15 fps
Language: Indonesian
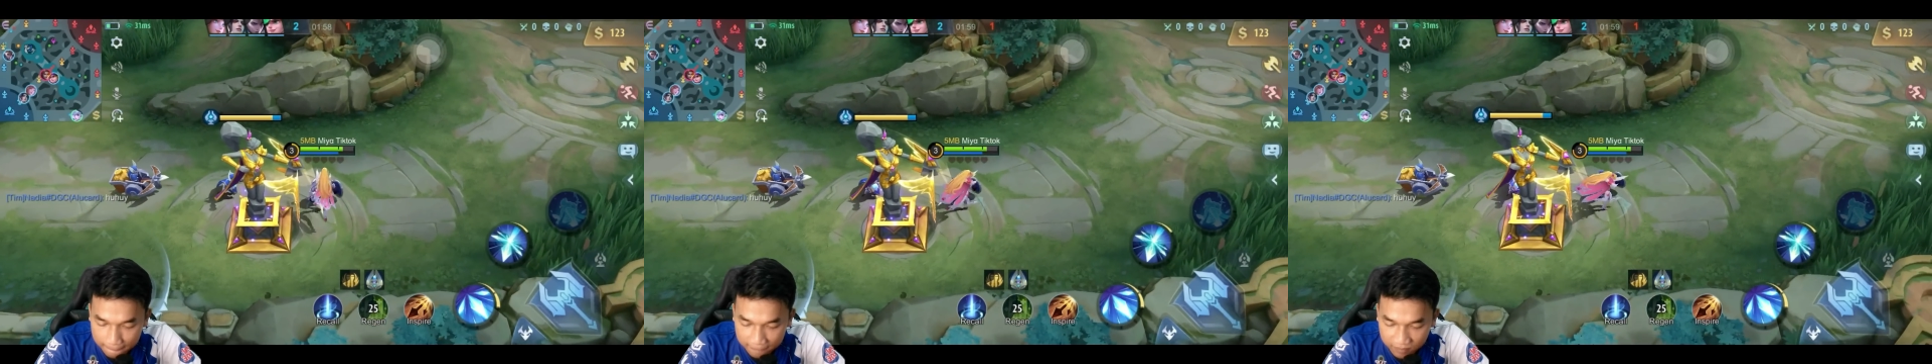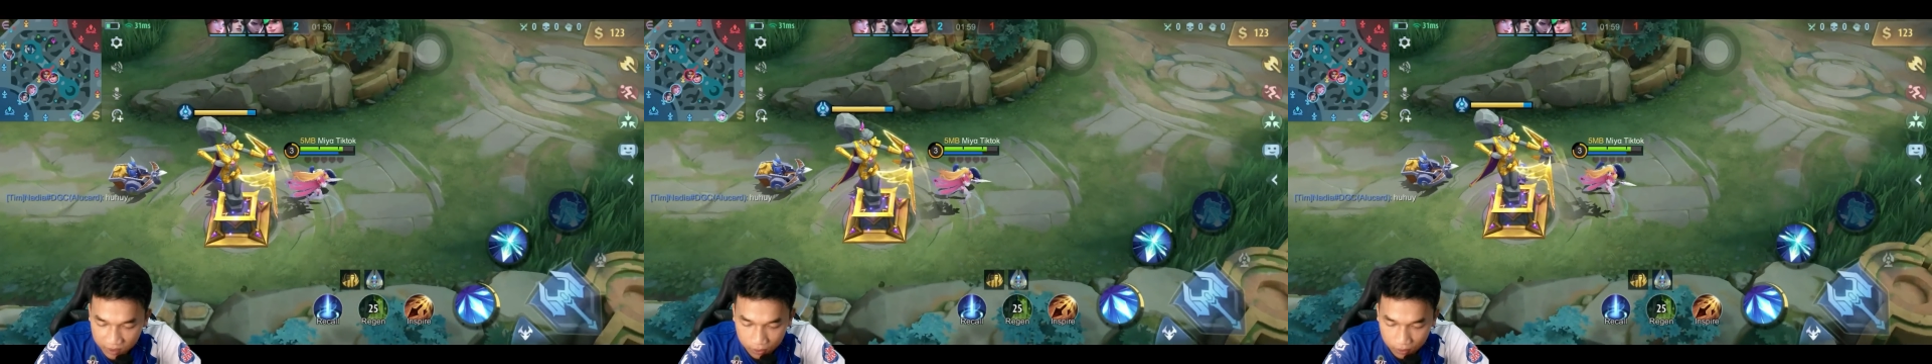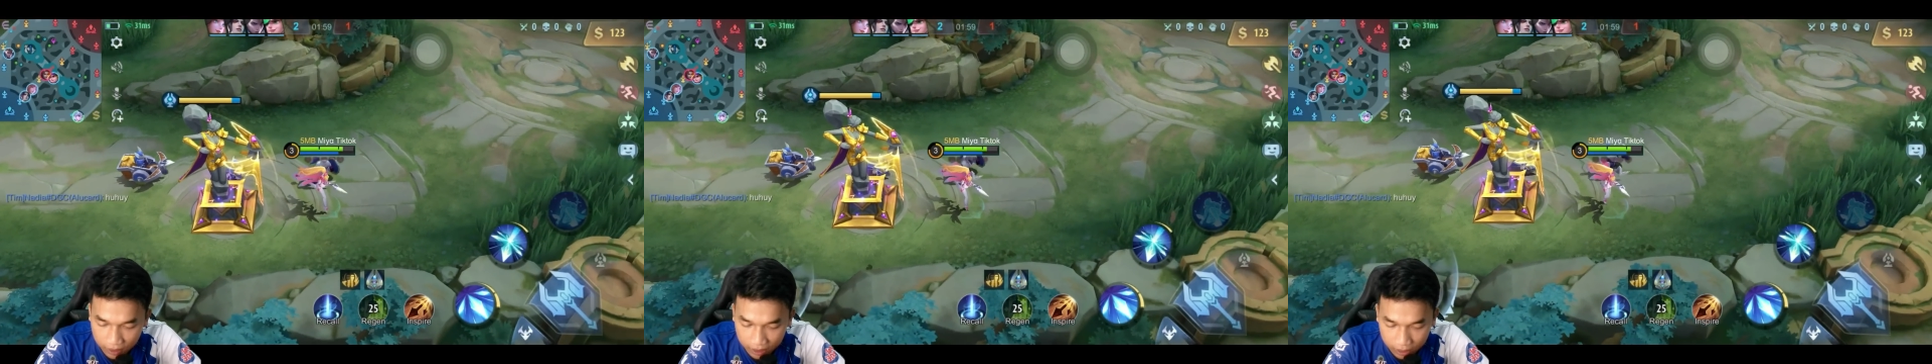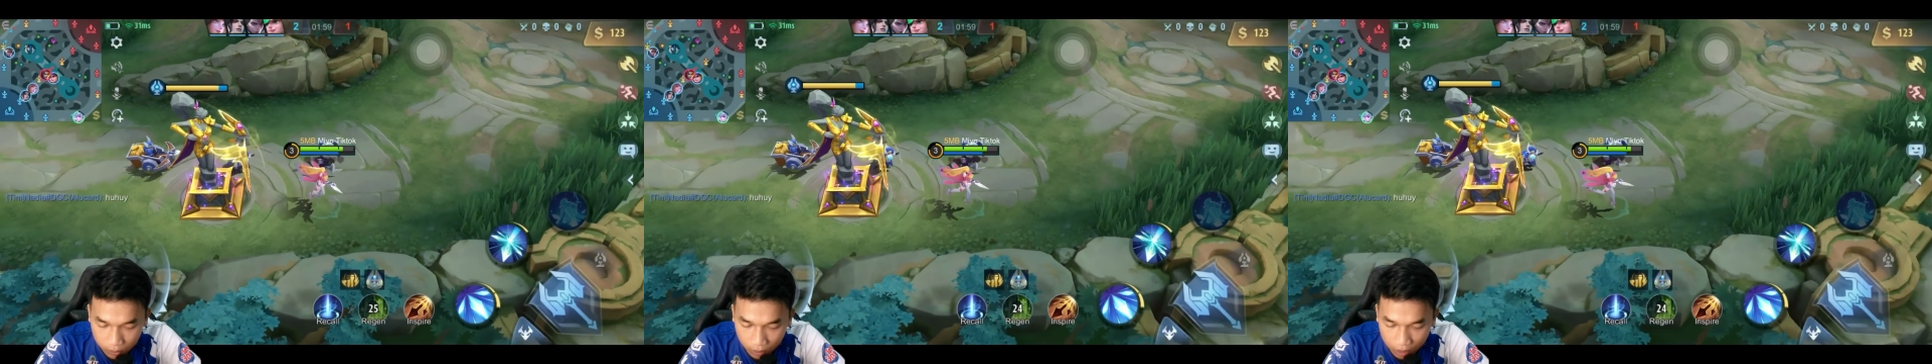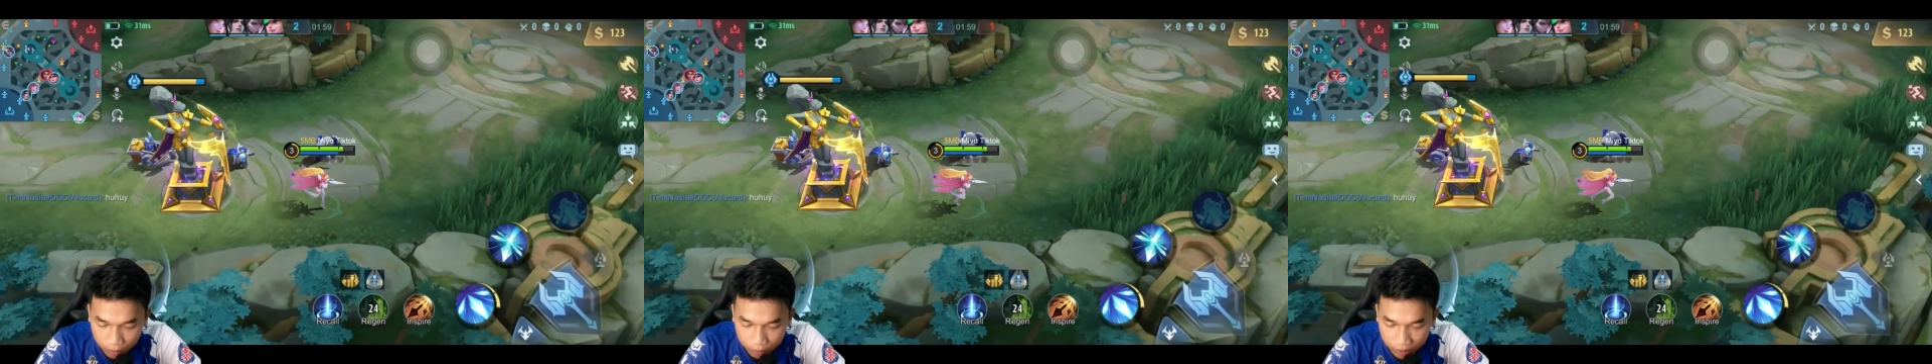Gitu, guys.
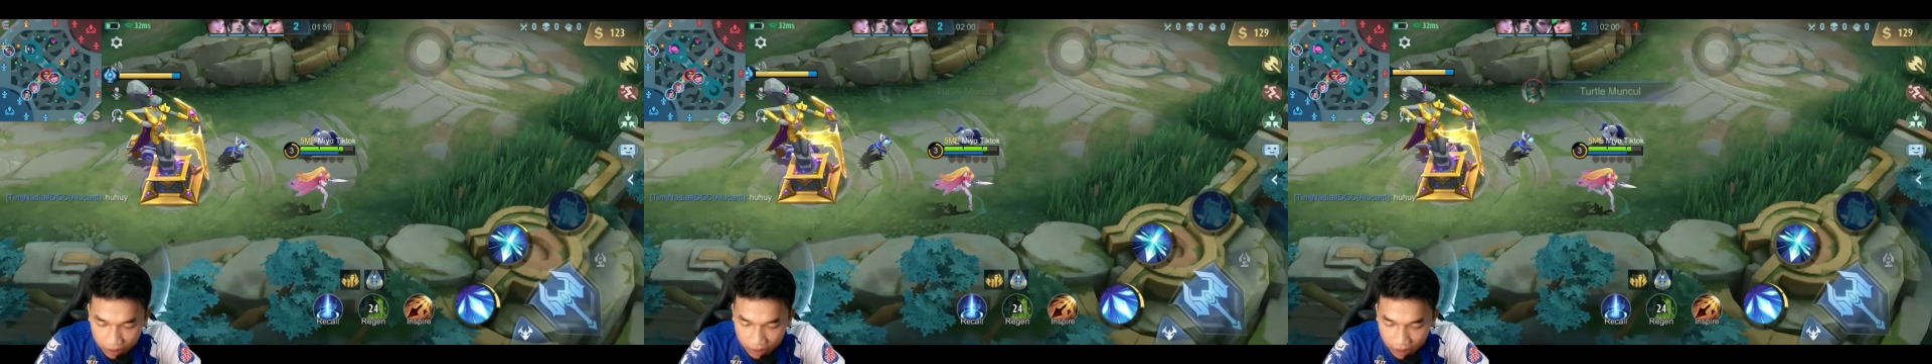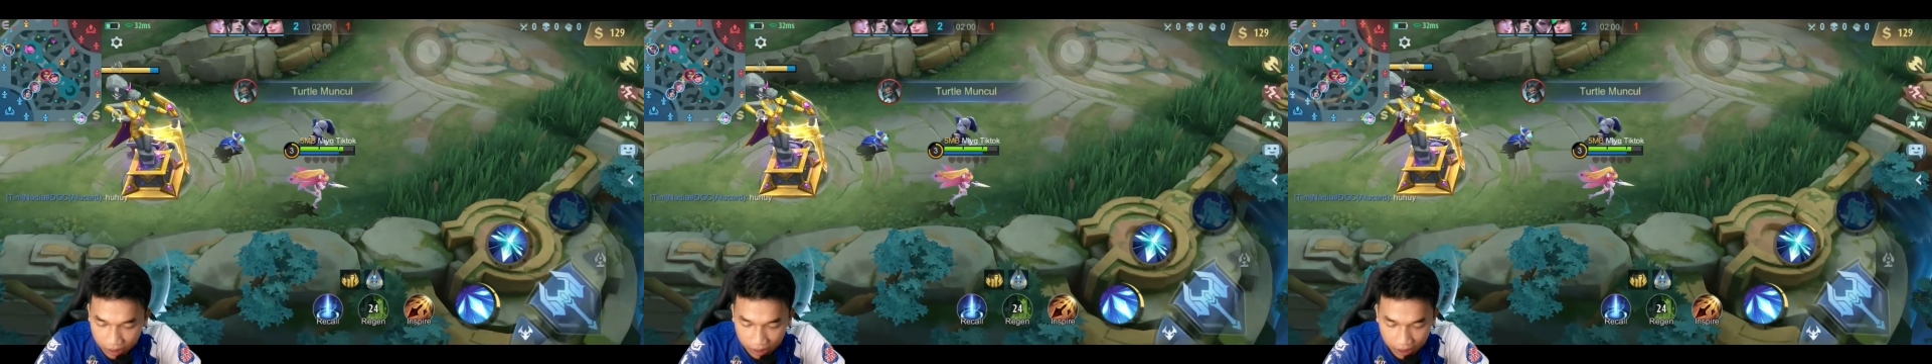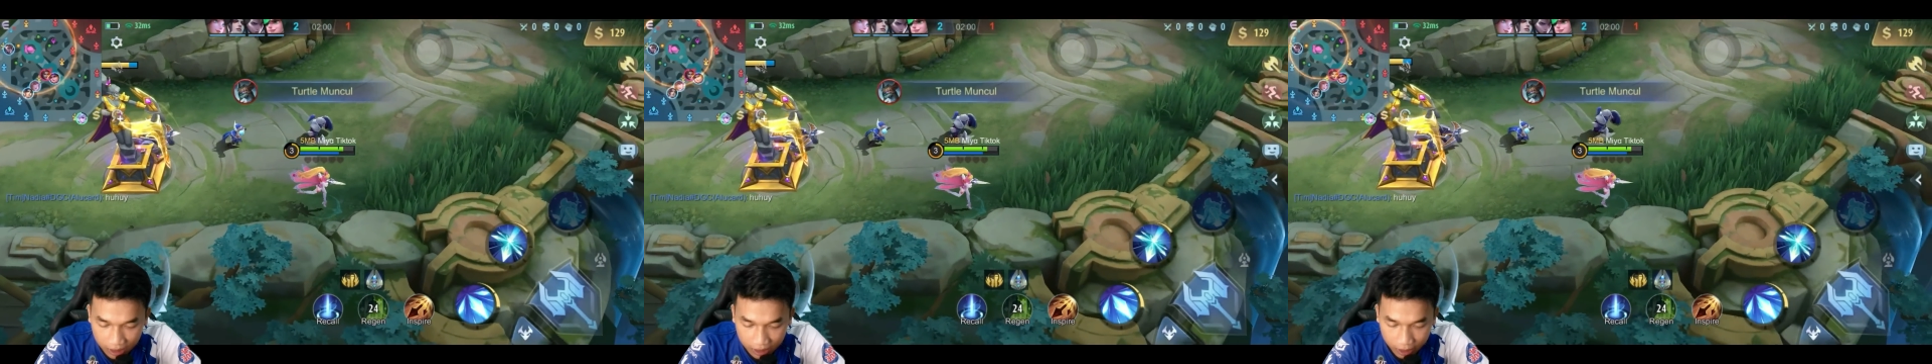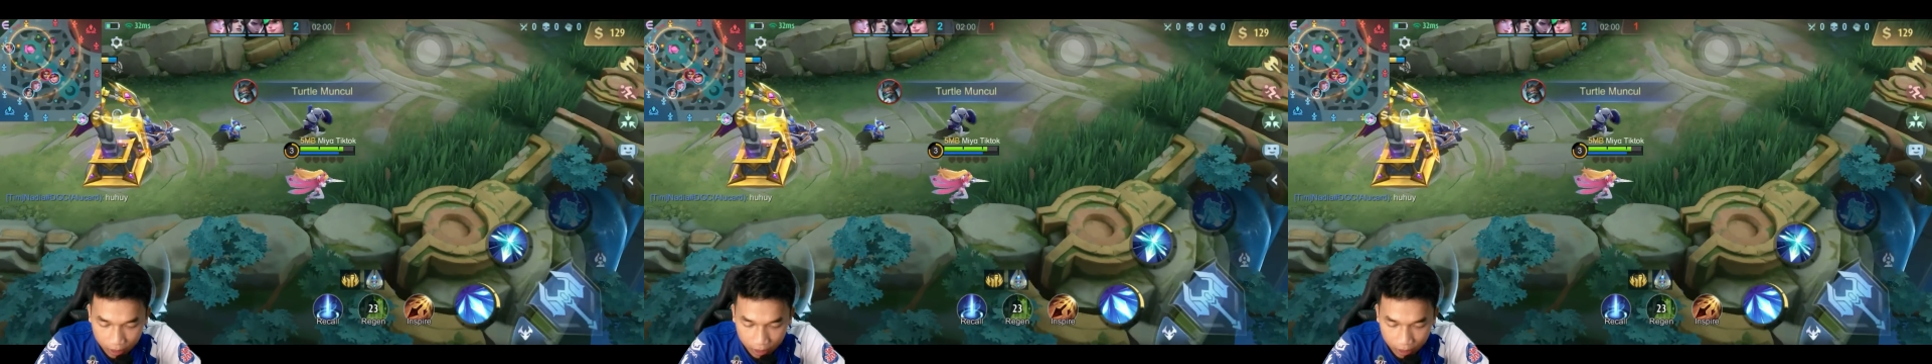Walaupun kita kalah